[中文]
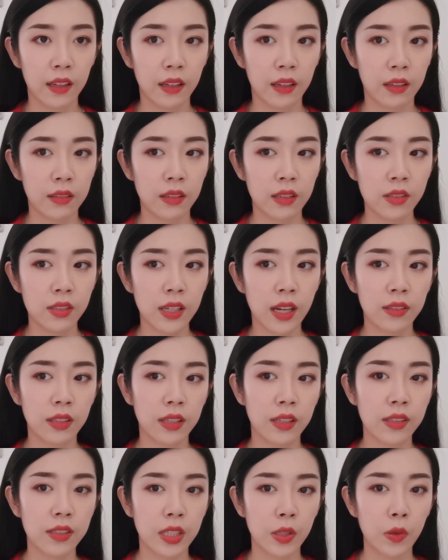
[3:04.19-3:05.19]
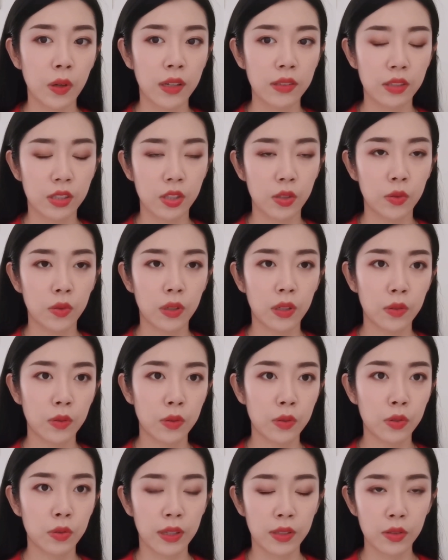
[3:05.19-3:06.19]
呃，那这样的一个情况，其实对
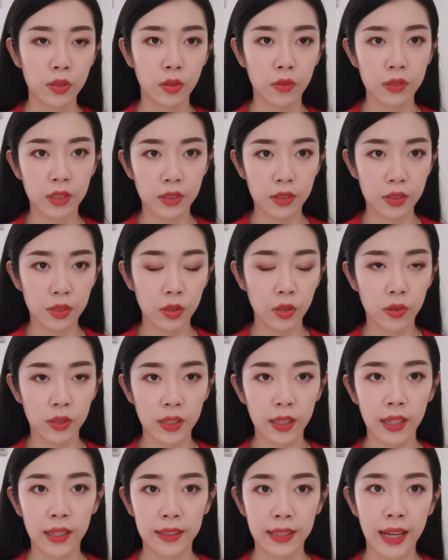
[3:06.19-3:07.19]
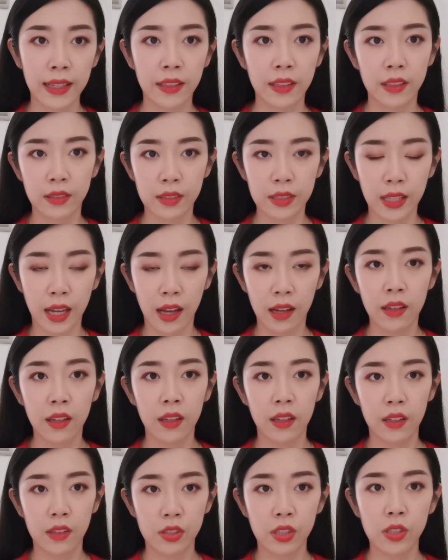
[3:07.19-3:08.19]
于全球经济都有一个很大的影响，
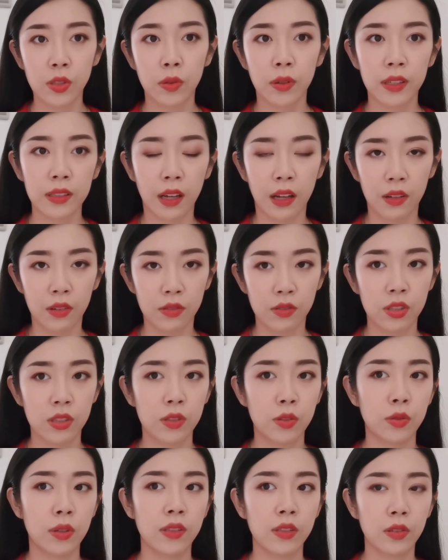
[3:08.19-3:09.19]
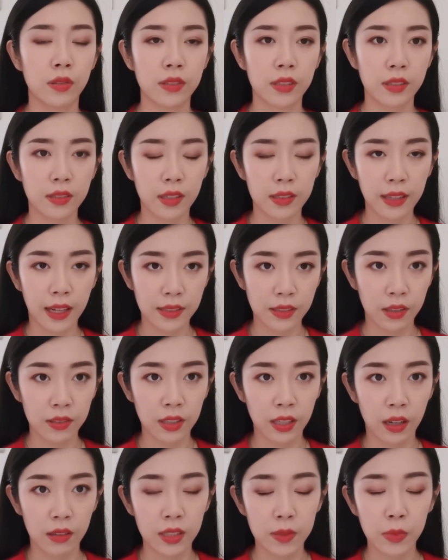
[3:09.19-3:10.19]
甚至会导致全球经济的大
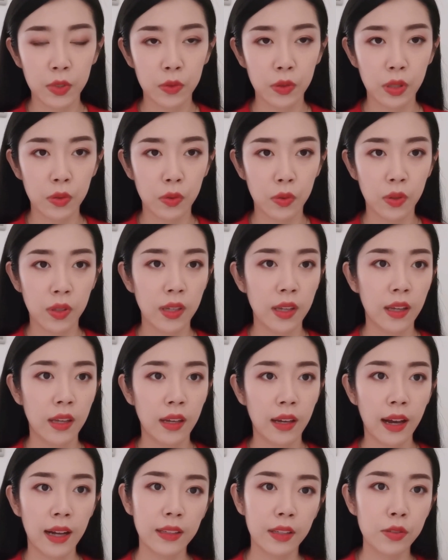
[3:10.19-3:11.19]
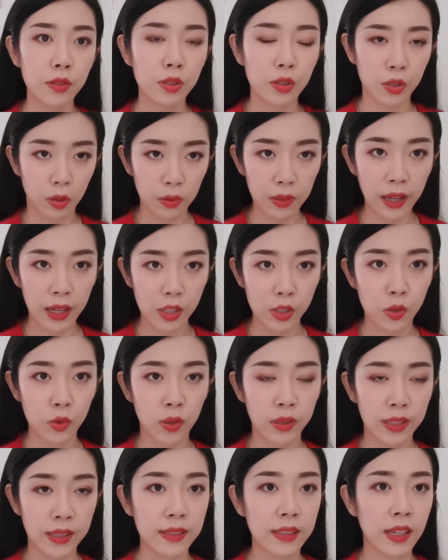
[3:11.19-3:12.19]
萧条。那么对于阿联酋来
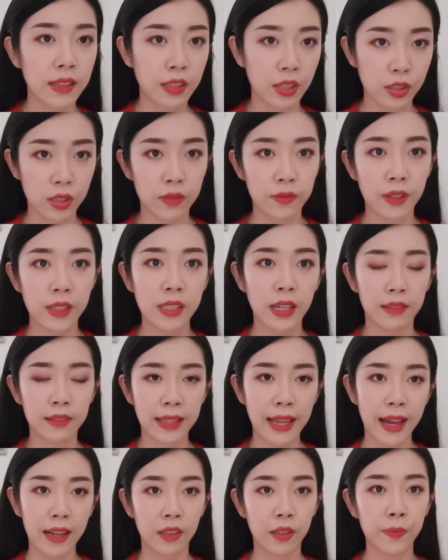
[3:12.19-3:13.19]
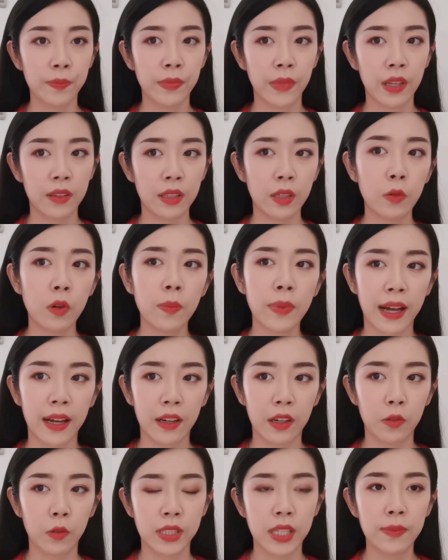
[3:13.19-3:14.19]
说，影响也是非常大的。那我
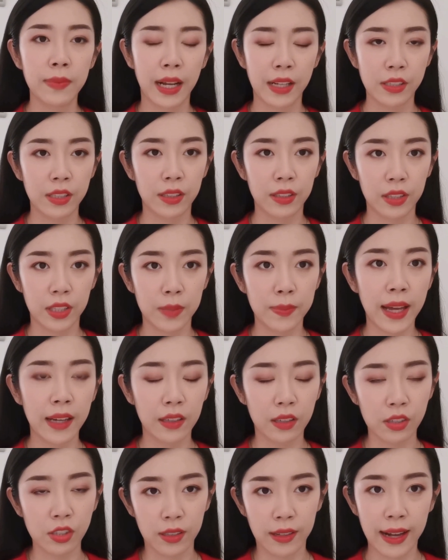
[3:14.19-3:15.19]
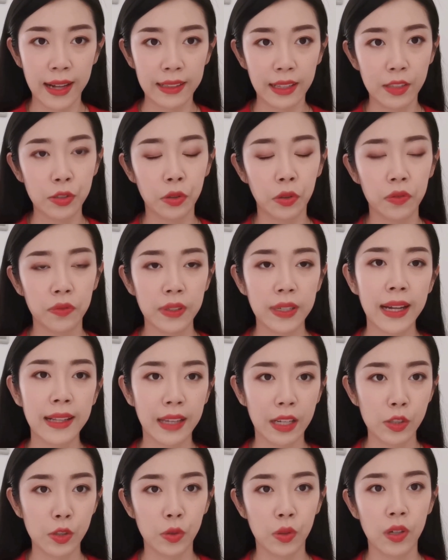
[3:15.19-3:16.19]
把我先把这个迪拜和整个阿联酋分
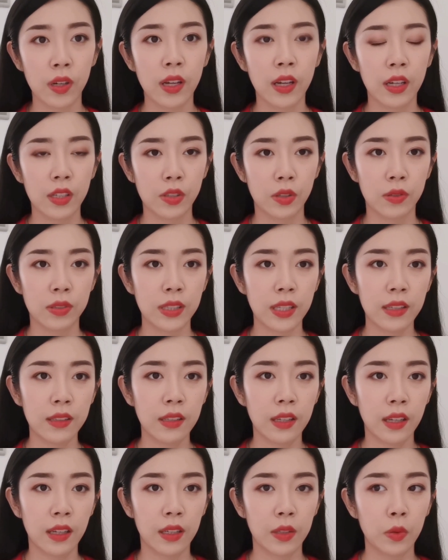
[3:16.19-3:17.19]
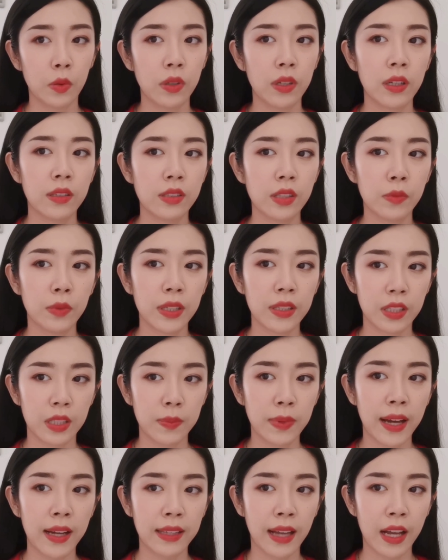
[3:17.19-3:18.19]
开来说。首先，很多人认为
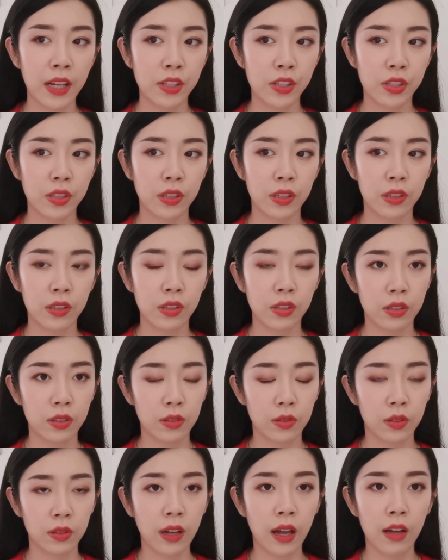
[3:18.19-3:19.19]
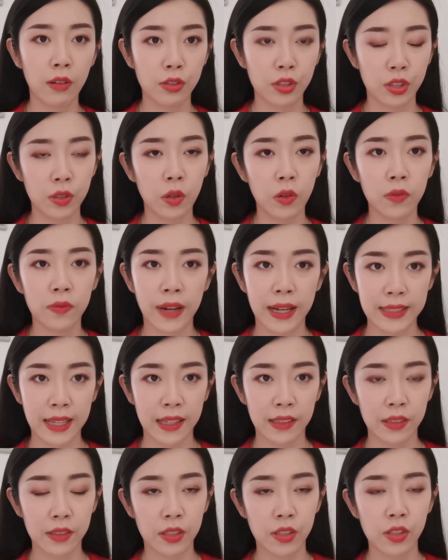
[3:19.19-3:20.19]
迪拜它是。靠石油发
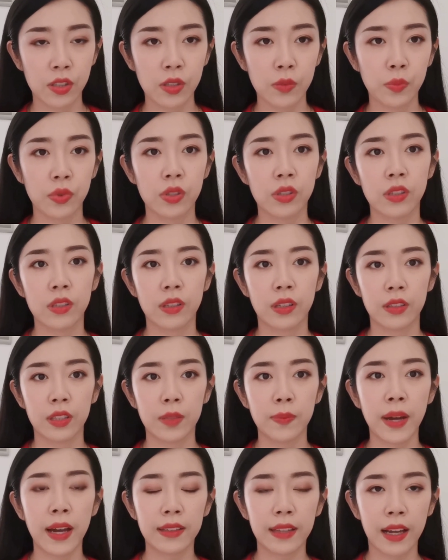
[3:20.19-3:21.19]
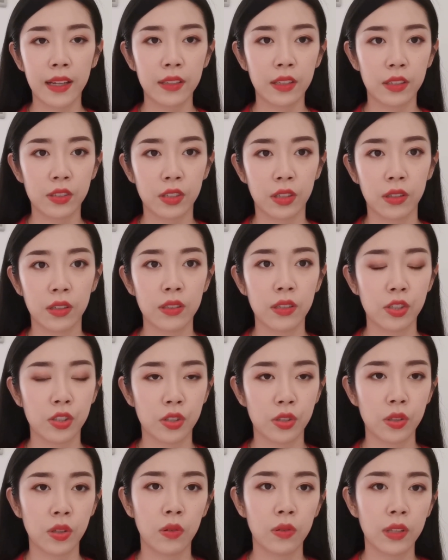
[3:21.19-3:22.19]
家的，其实不是的。迪拜它的整个的
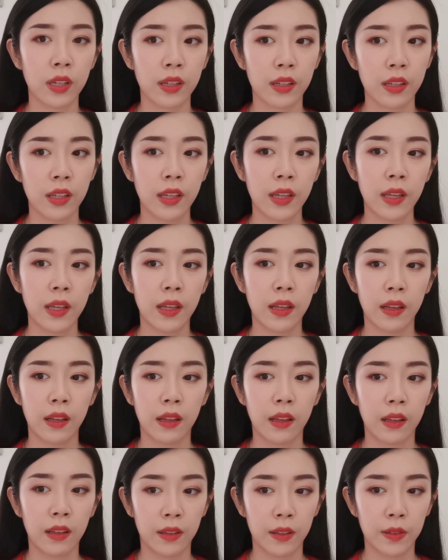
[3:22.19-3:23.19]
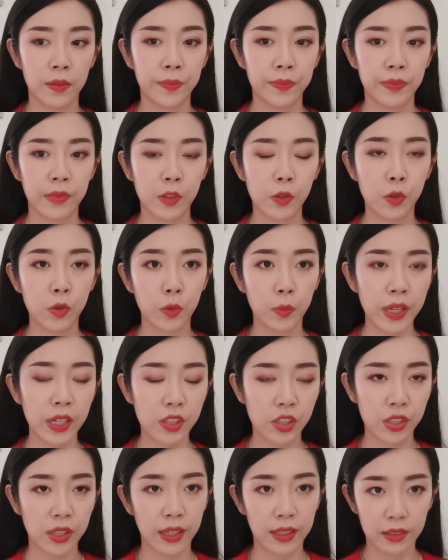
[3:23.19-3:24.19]
石油的，呃。储
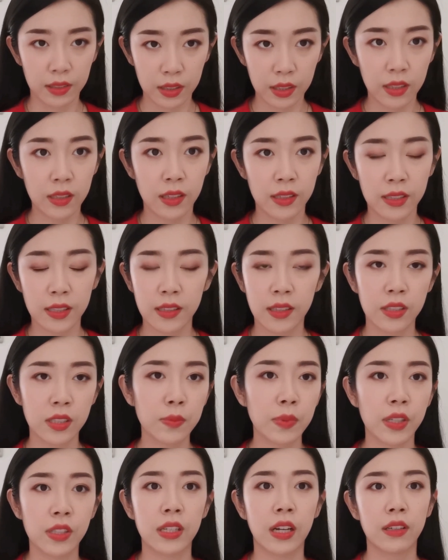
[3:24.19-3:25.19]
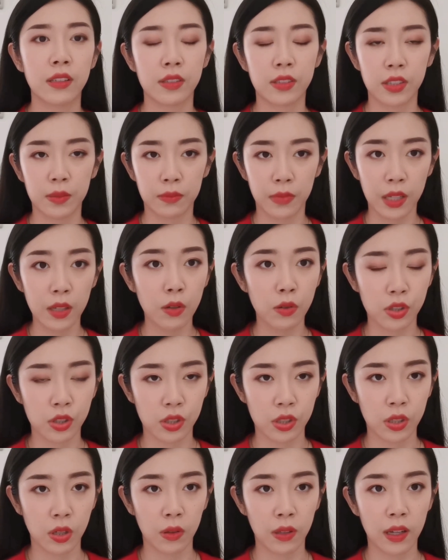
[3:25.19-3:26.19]
备是很低的，现在基本上已经没有
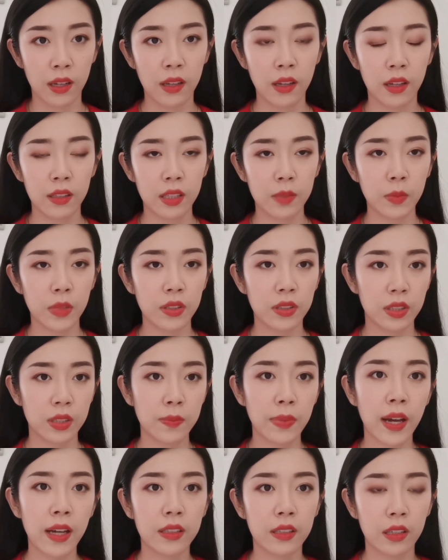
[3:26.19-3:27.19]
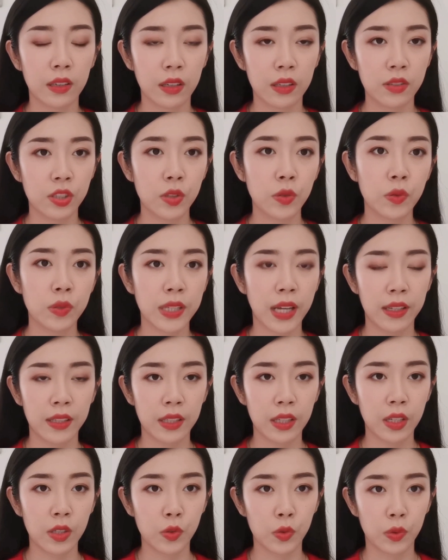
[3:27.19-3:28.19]
石油了。那么迪拜的支柱
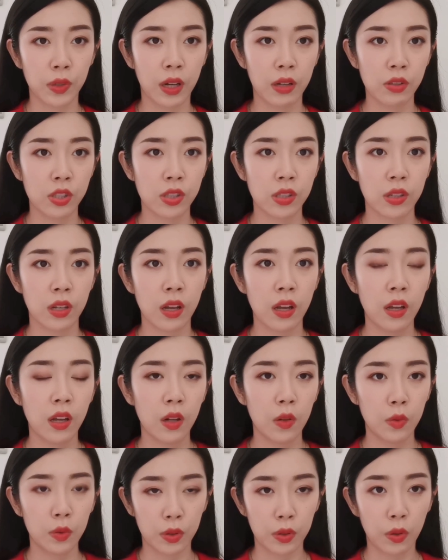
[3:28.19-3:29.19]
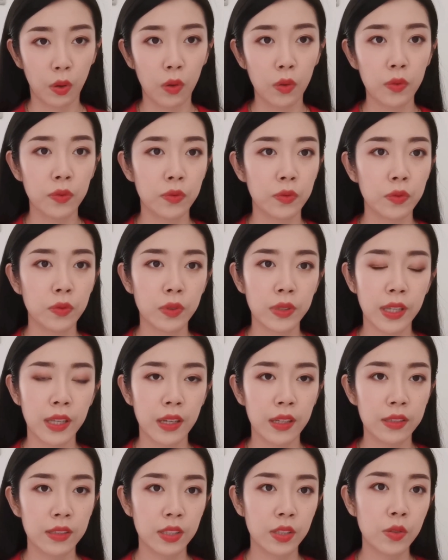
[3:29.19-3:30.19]
产业主要是旅游服务
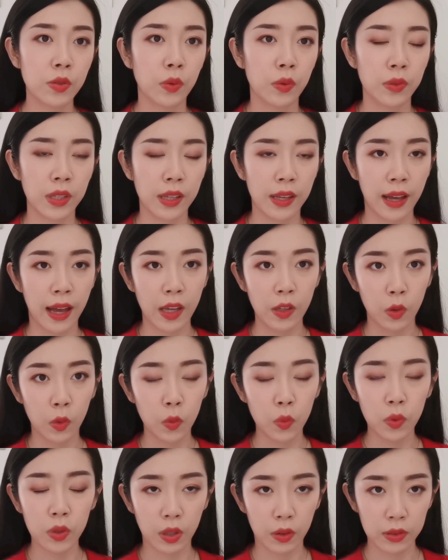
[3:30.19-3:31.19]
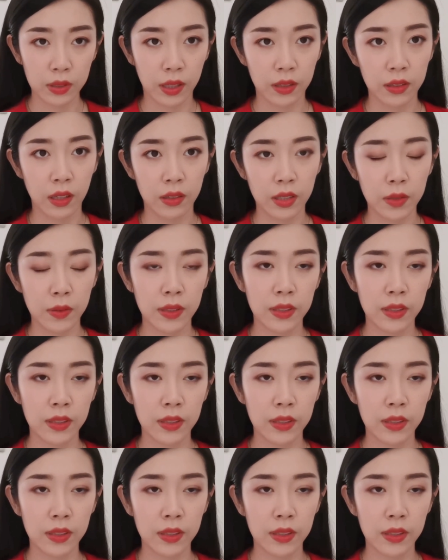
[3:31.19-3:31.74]
业、金融业，还有物流等等。